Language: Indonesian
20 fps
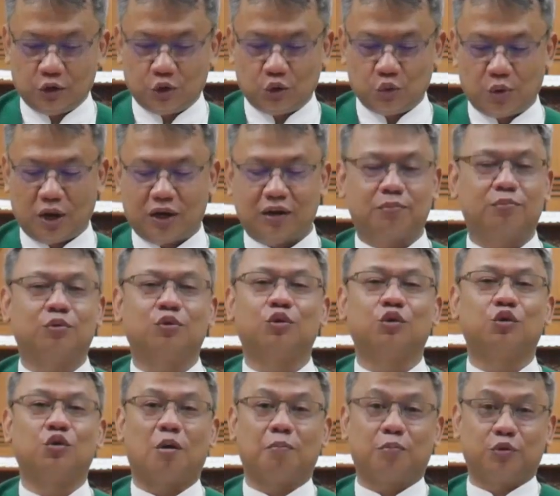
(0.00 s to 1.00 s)

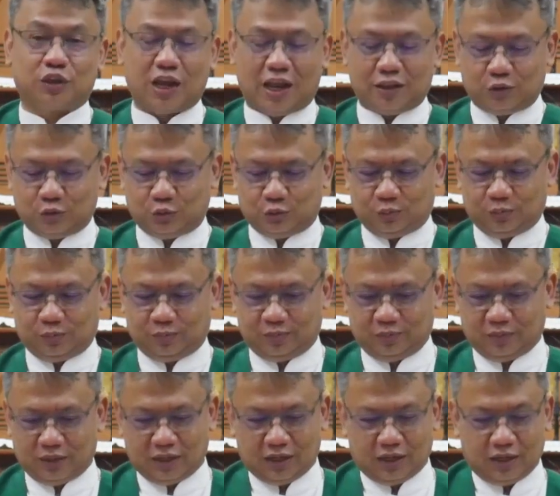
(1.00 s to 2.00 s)
2021.
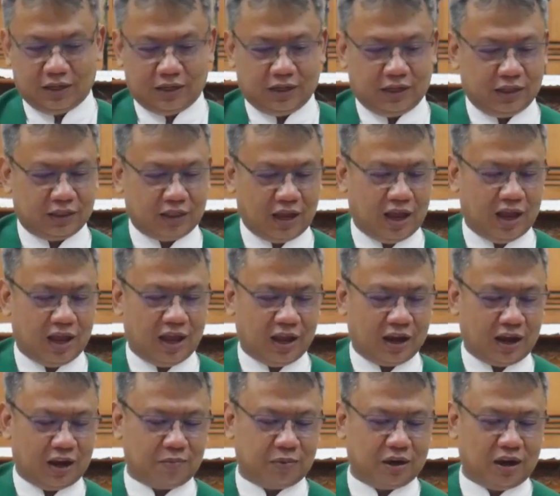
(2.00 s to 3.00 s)
Kita
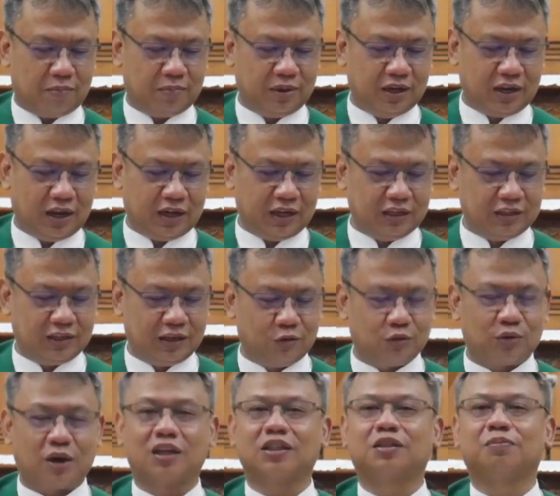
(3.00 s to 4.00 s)
akan mengambil dari Injil
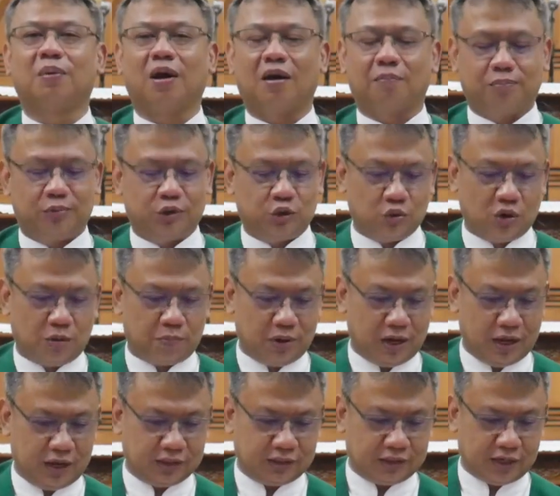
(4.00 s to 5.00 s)
Lukas bab
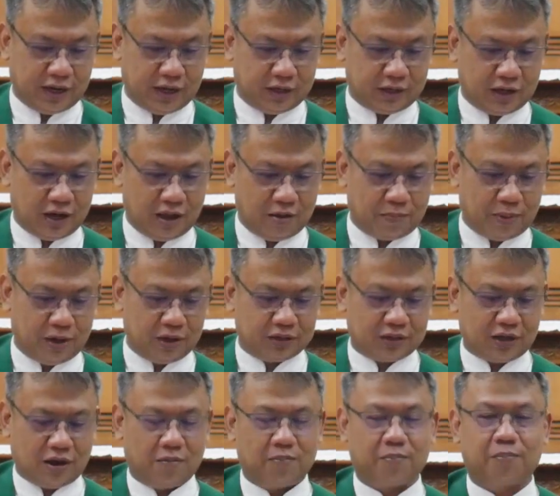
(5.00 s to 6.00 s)
12 ayat 8
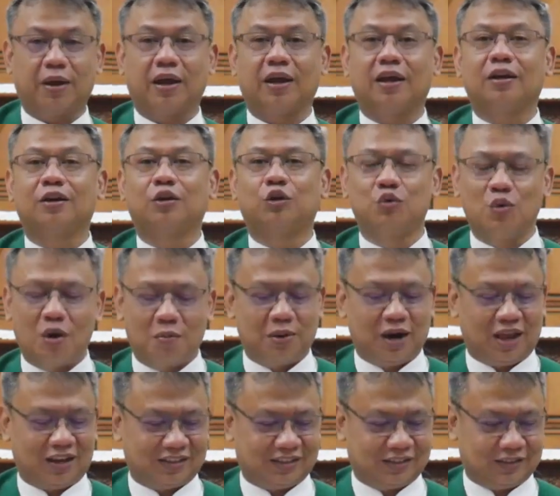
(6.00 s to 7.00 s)
sampai
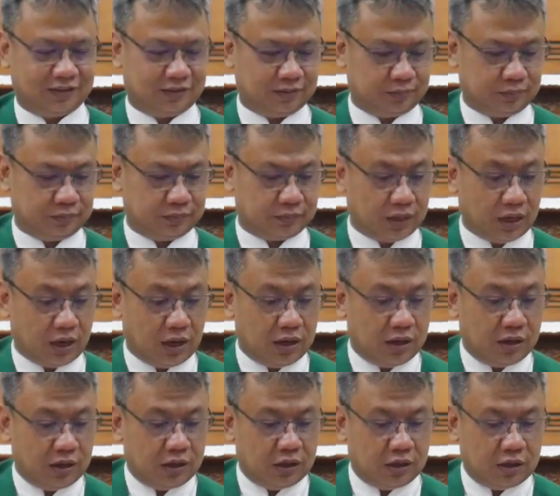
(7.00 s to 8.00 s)
12.
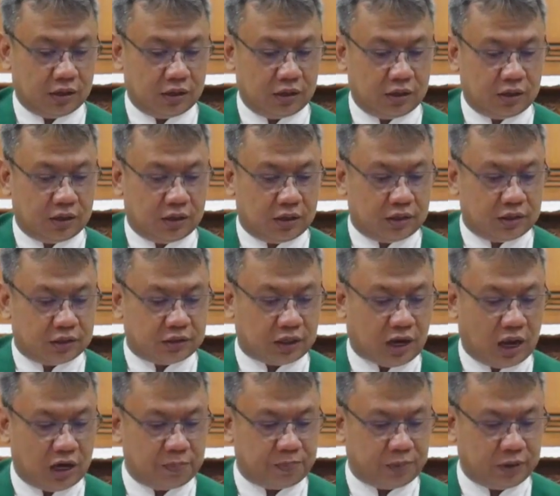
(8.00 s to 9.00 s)

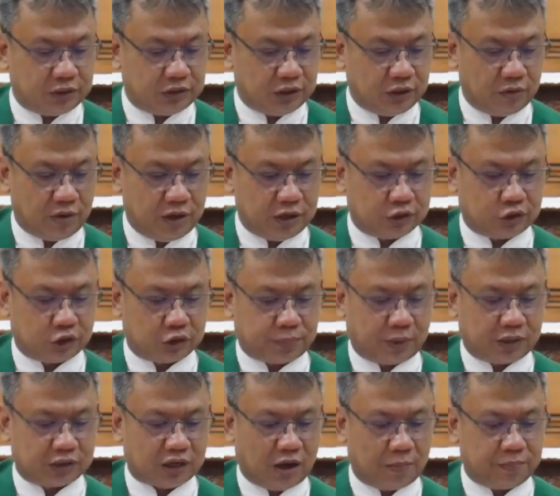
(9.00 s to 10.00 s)
Sekali peristiwa Yesus
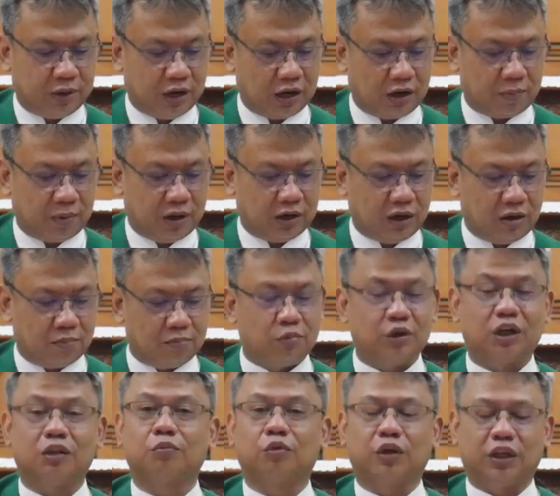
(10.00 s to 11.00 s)
bersabda kepada
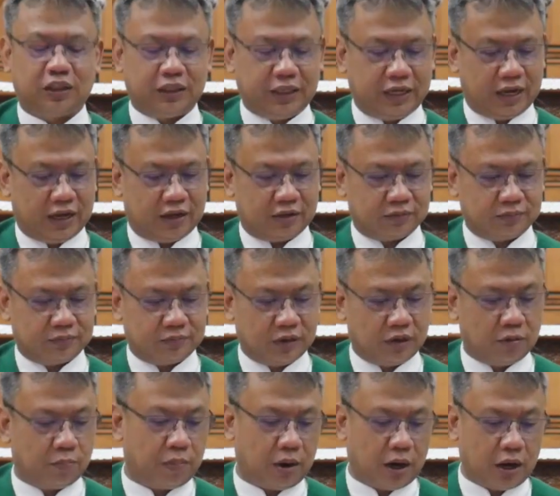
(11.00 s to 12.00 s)
murid-muridnya,
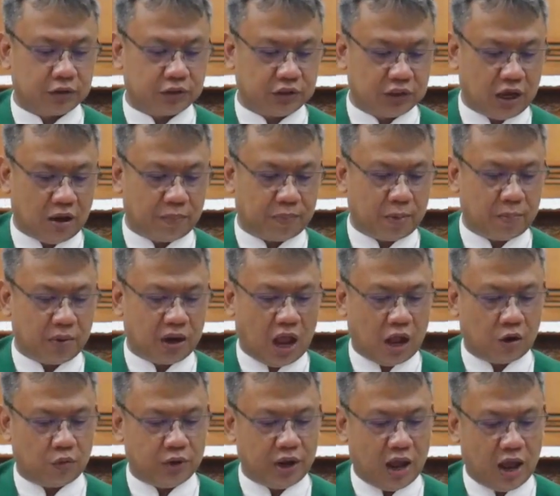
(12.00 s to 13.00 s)
Barang siapa
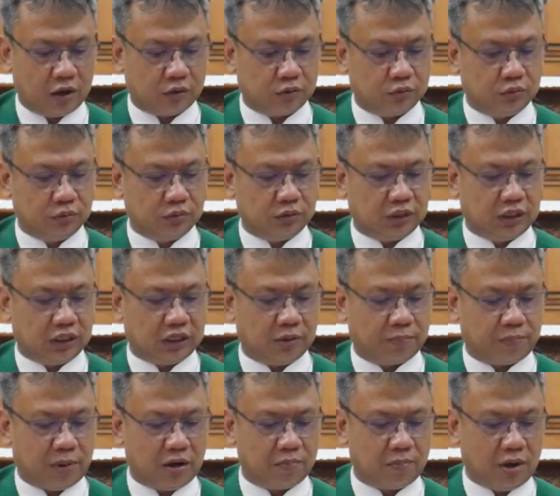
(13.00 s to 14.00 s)
mengakui aku di
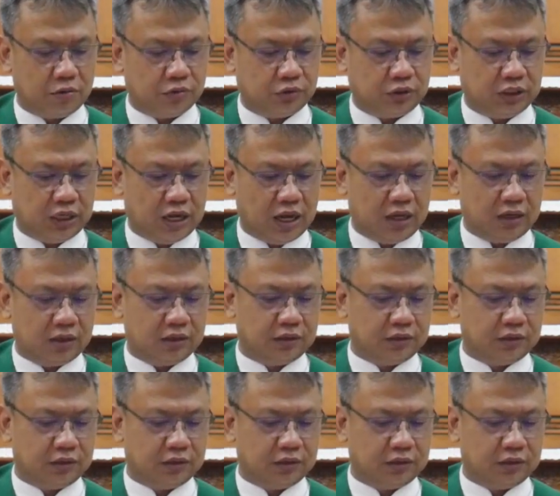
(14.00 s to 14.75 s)
depan manusia,